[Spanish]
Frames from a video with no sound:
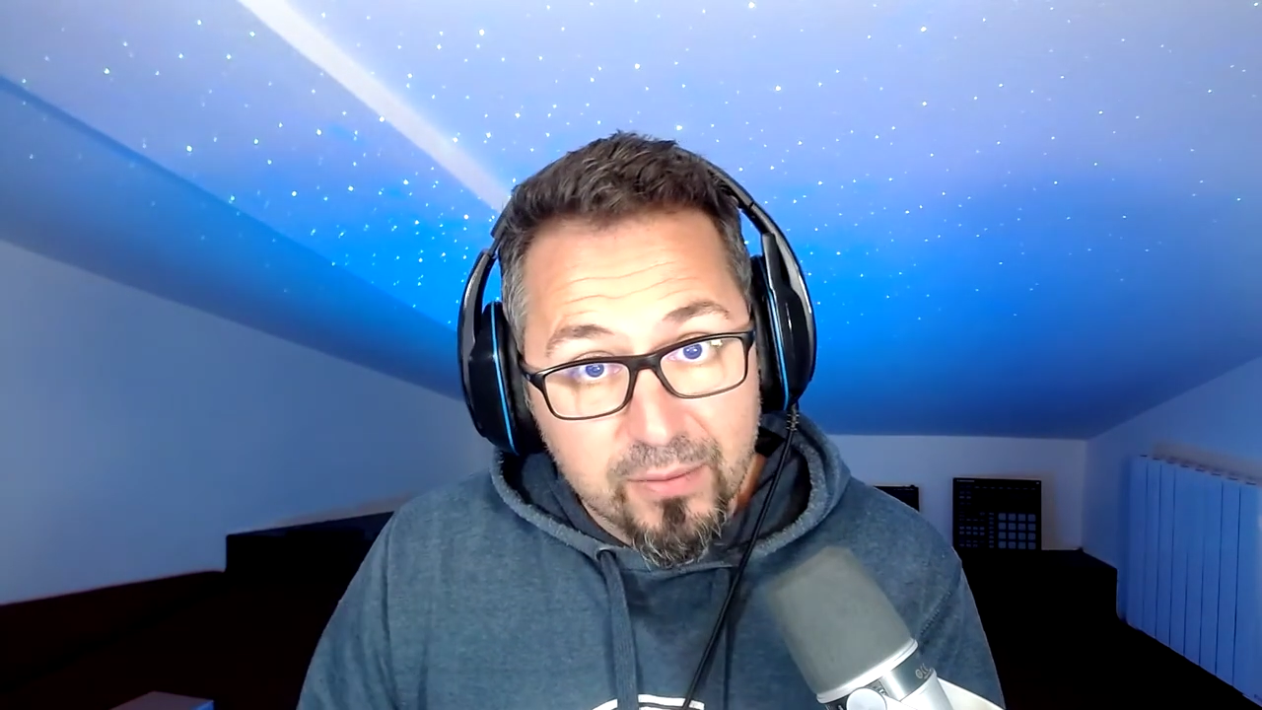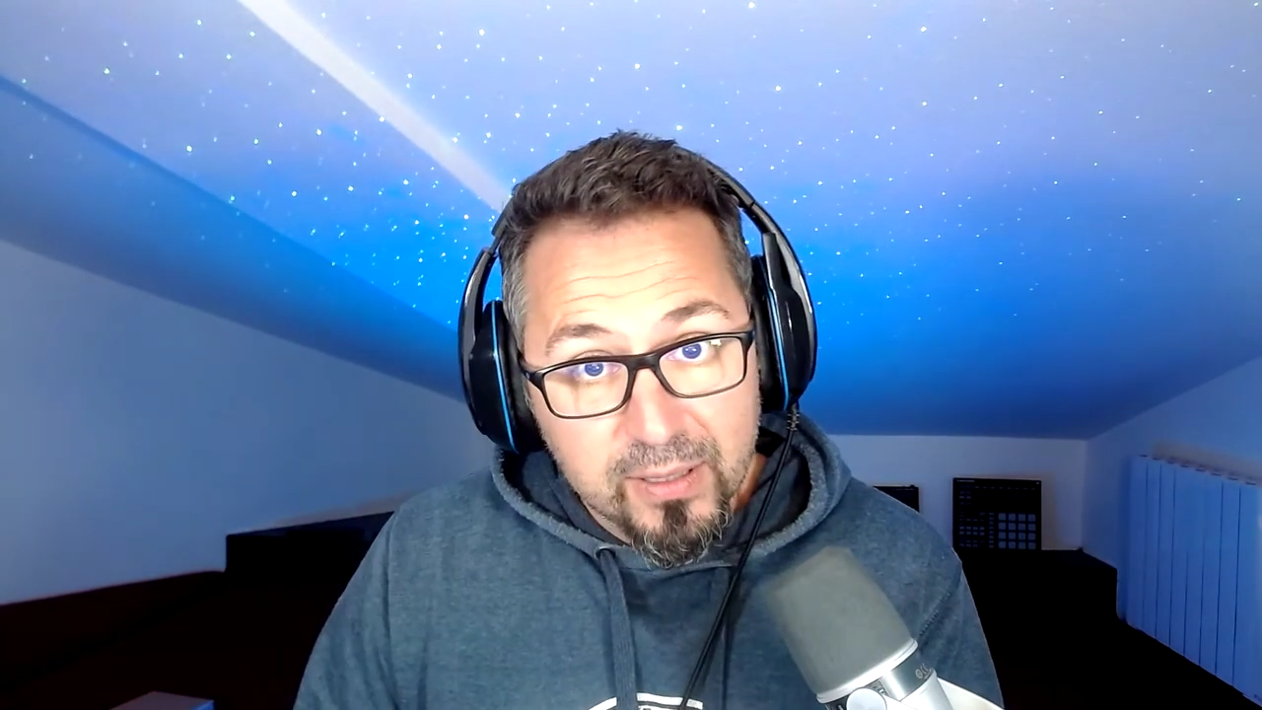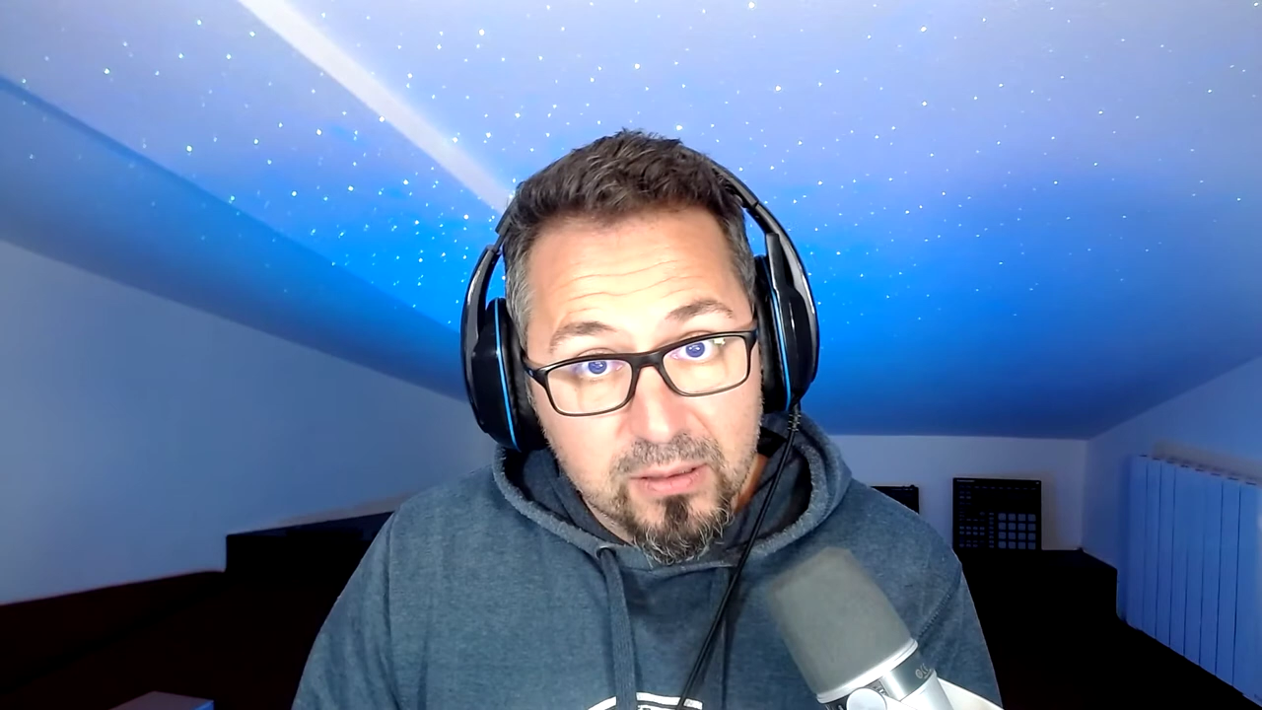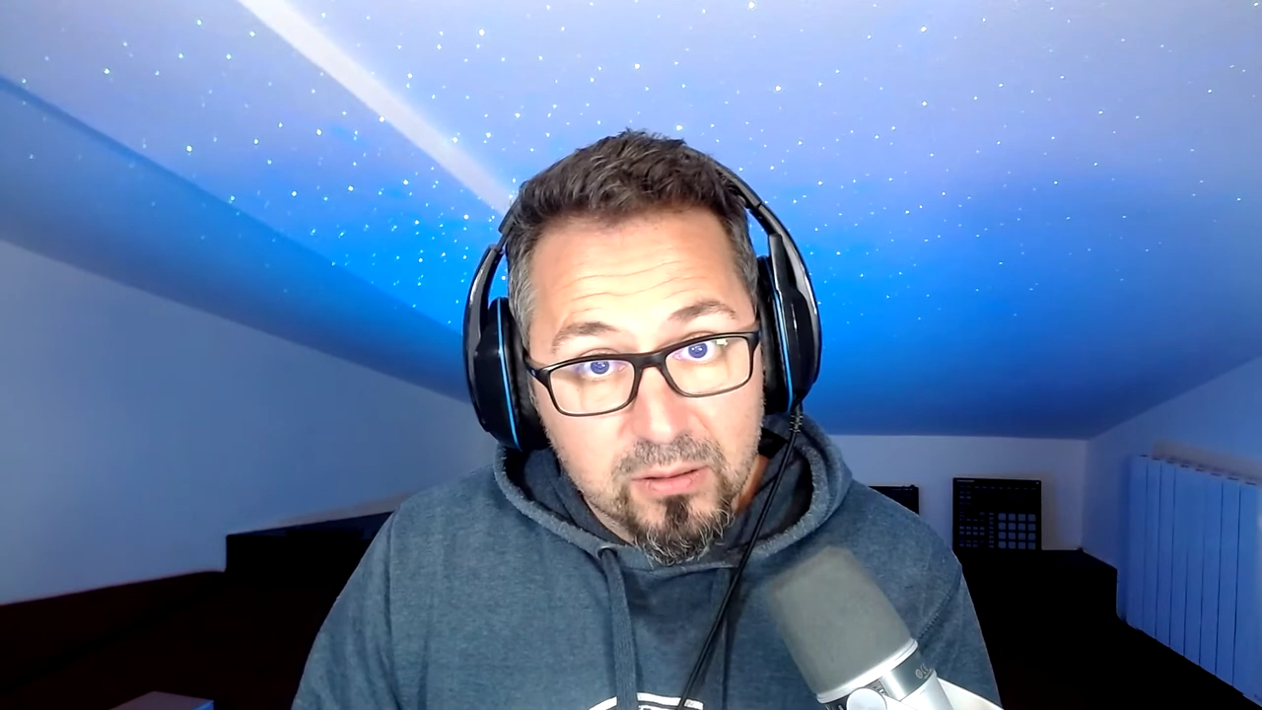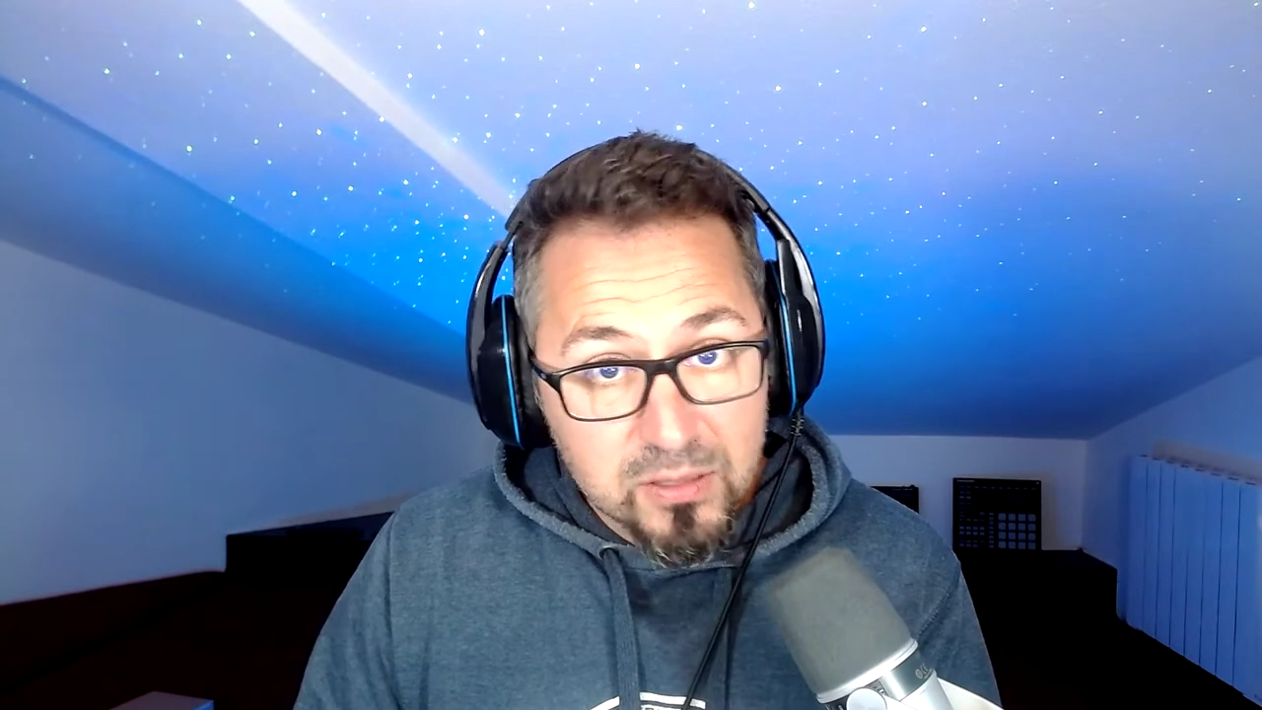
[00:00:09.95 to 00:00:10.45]

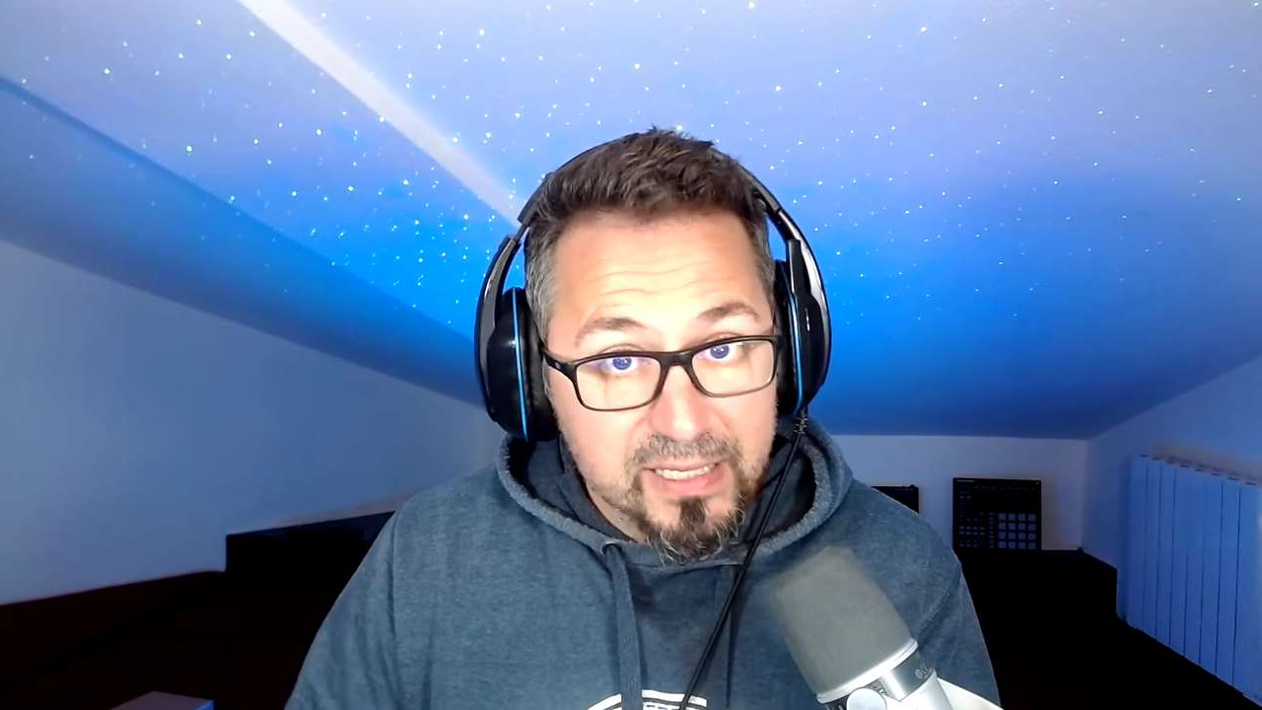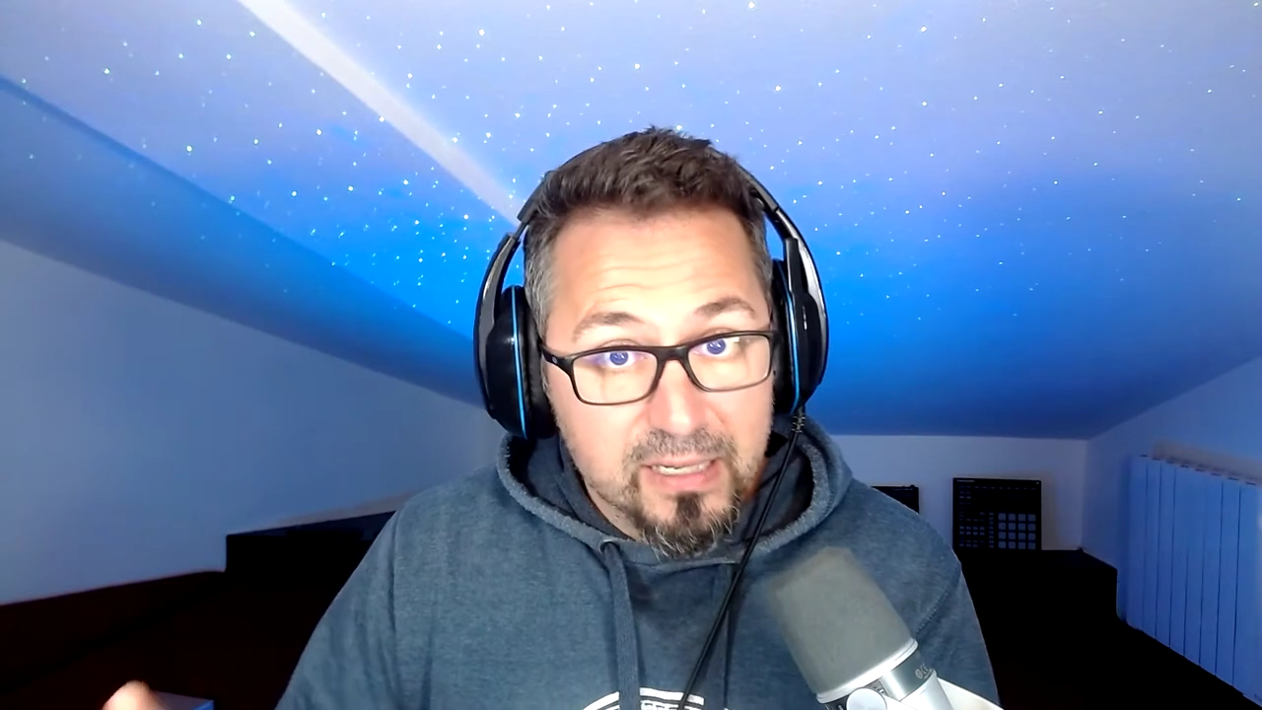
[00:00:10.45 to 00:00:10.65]
eventos se